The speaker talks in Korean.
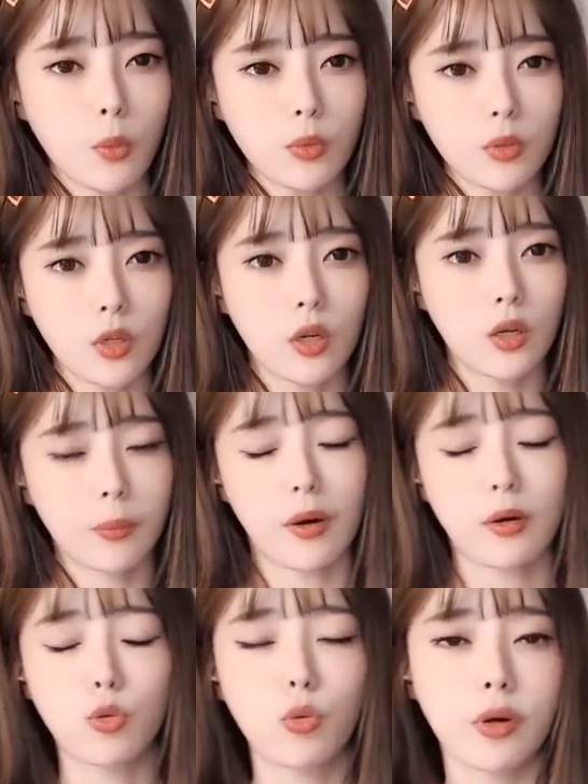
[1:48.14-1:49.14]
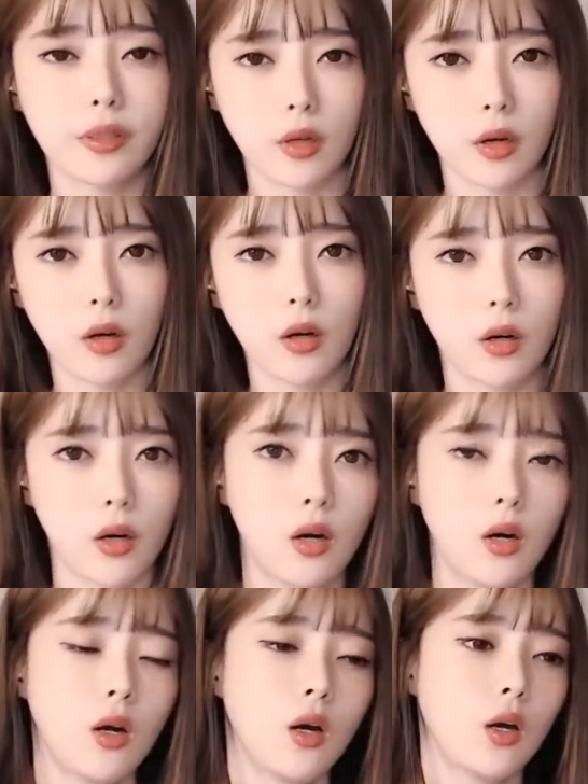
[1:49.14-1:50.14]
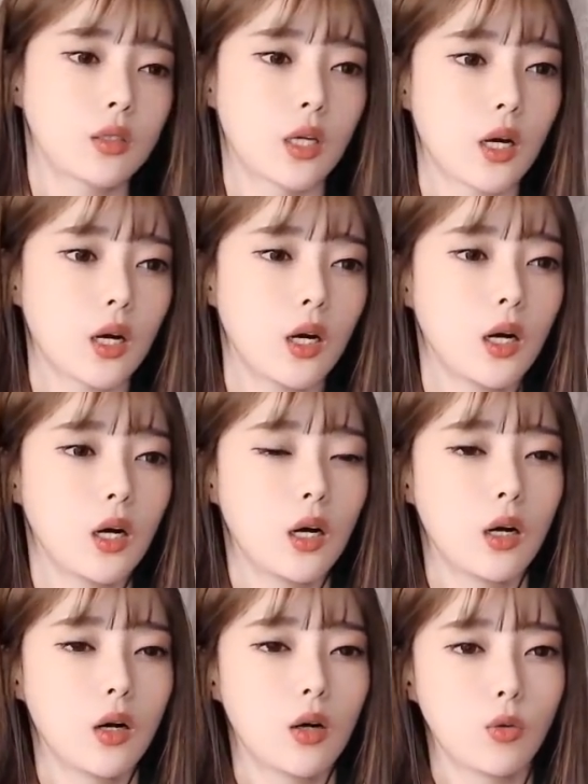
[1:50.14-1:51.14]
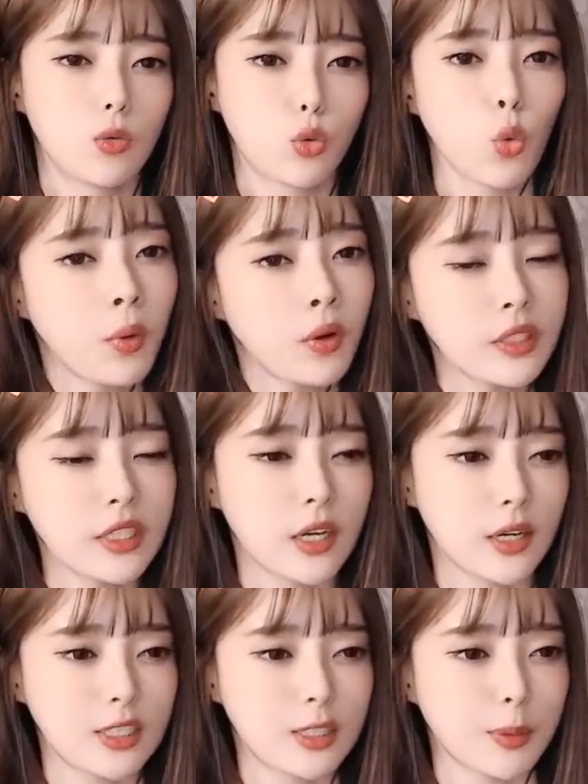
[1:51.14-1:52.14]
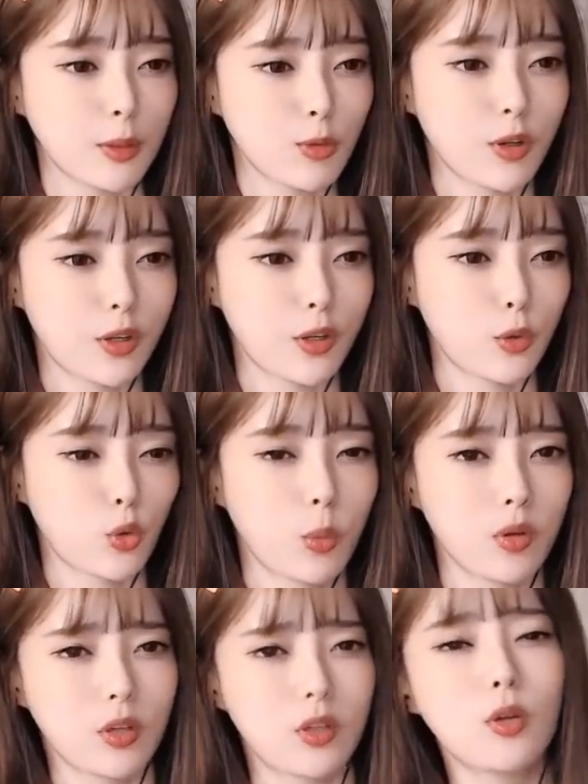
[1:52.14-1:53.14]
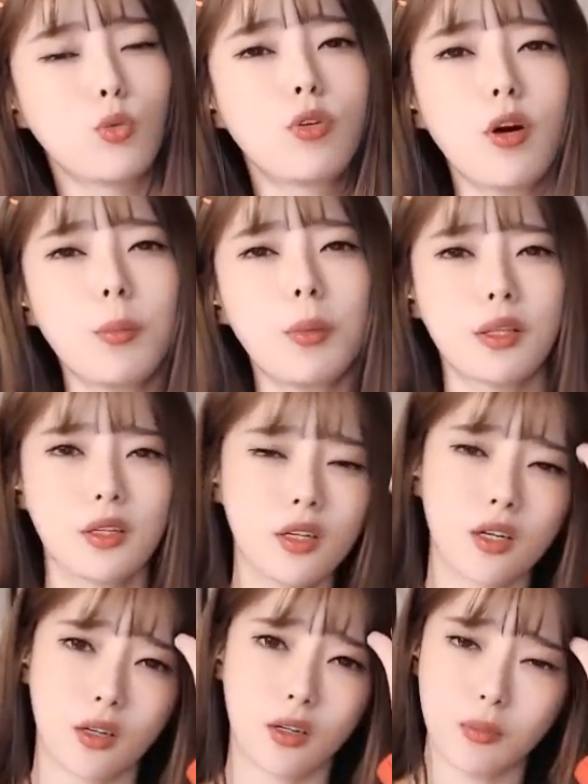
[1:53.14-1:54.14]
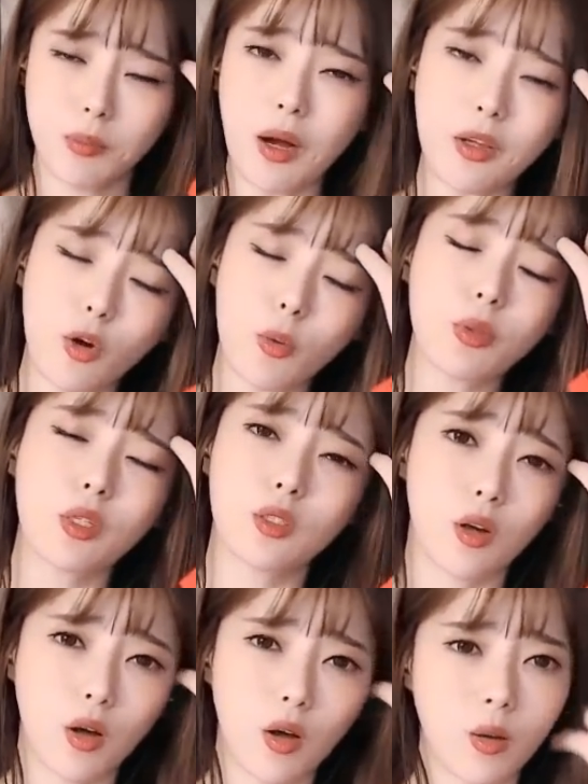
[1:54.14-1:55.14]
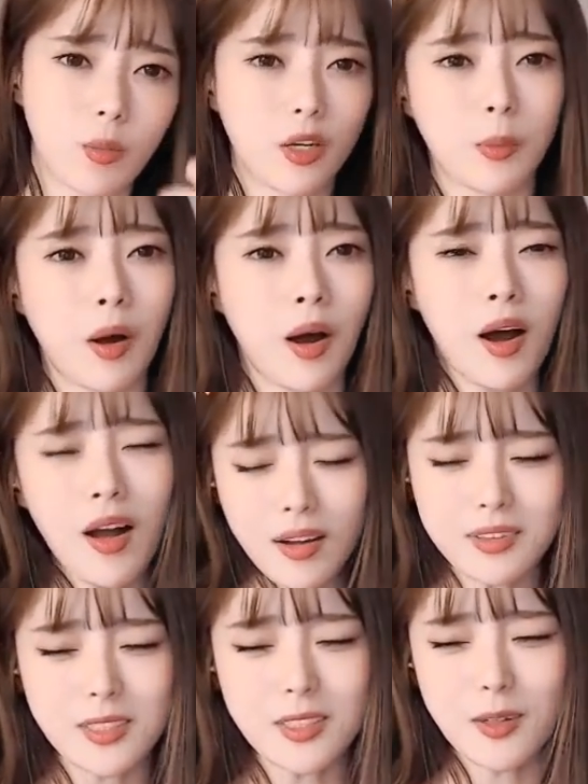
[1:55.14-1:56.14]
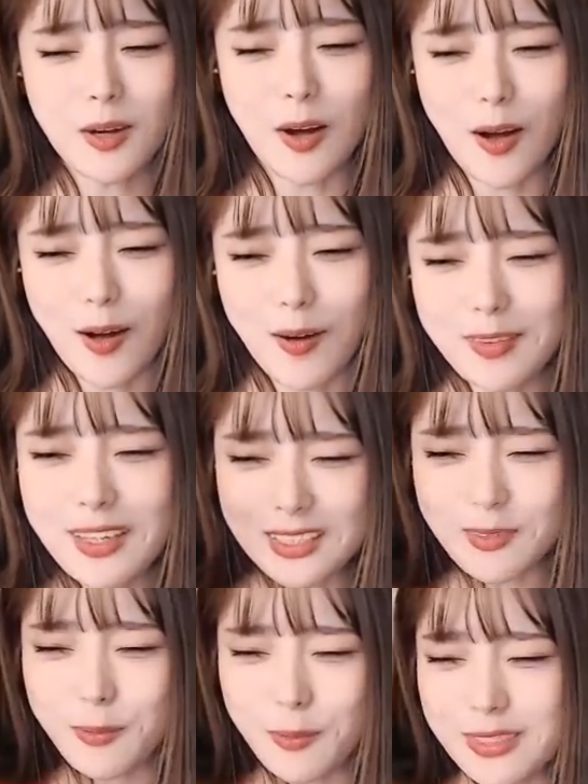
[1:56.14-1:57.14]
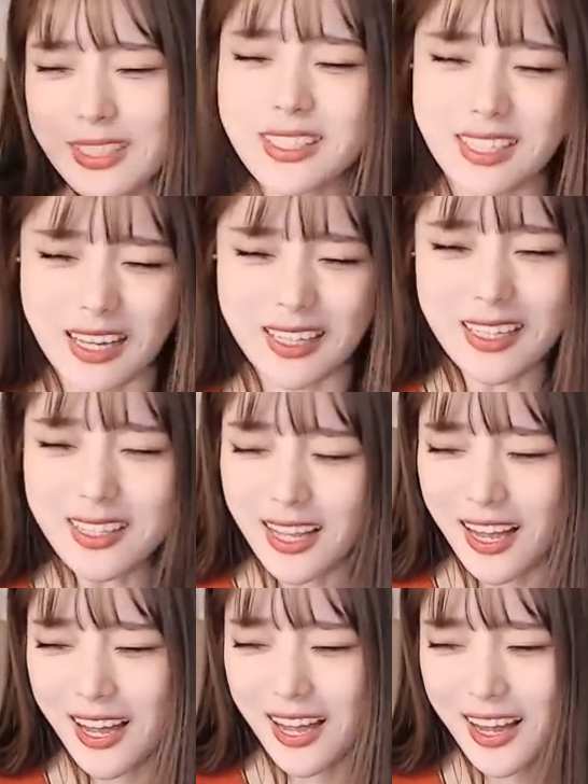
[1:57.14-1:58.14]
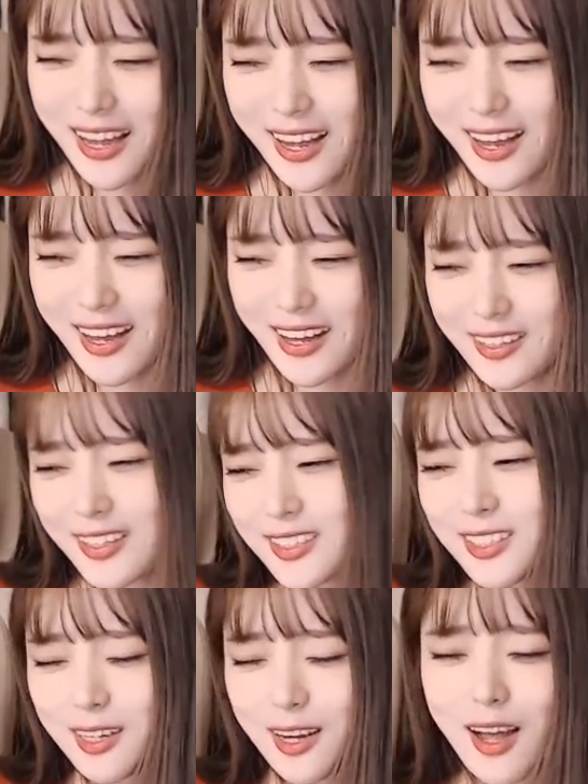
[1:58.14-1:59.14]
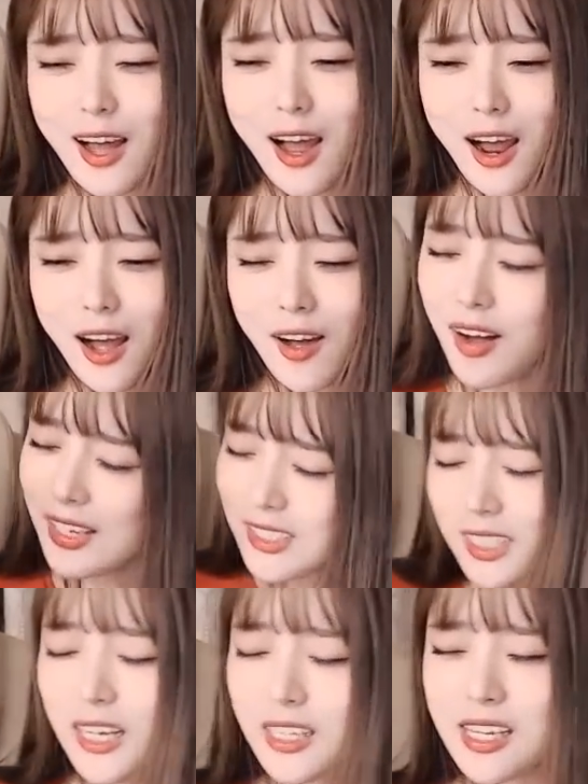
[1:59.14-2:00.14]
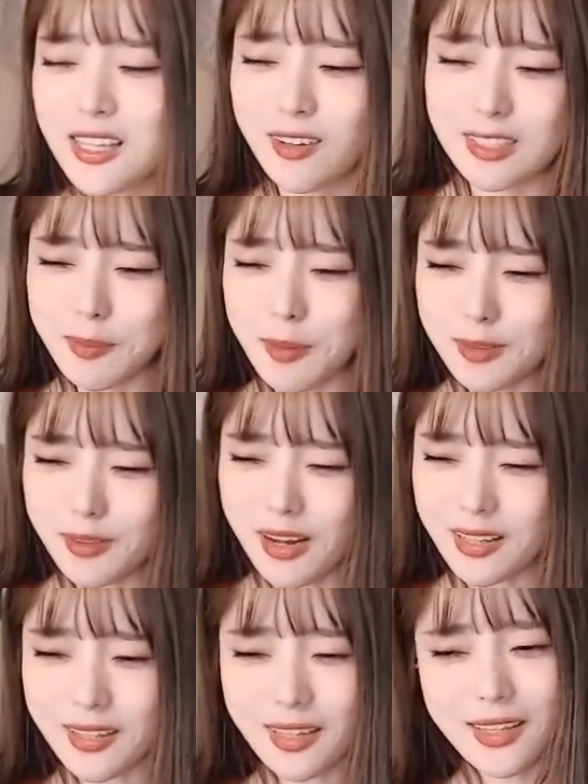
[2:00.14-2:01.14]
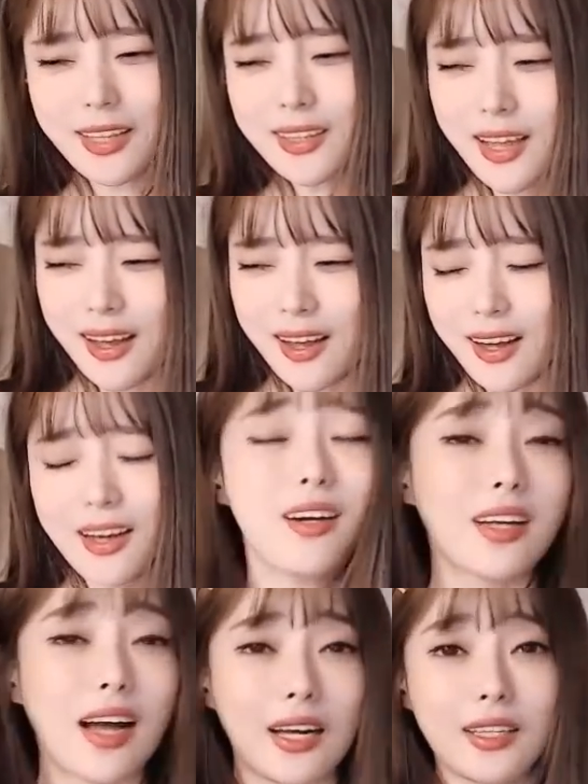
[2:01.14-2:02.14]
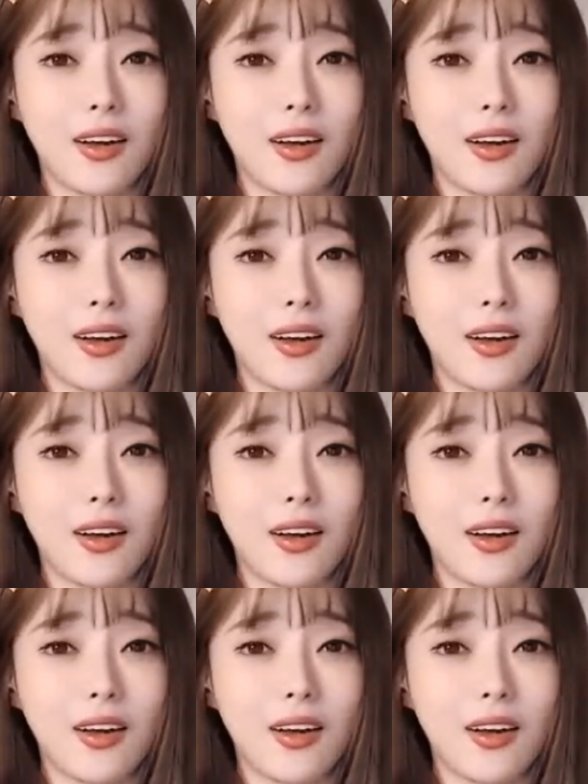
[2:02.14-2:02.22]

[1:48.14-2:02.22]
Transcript: 아빠 컴퓨터에 방송을 해서 제가 도머니랑 같이 방송할게요 도머니 근데 우리 엄마는 팡이 어머니처럼 이렇게 막 어쩜 난 지금 못생겨서 안 된다 난 지금 아직도 안 했는데 어찌 방송하는데 됐다 이렇게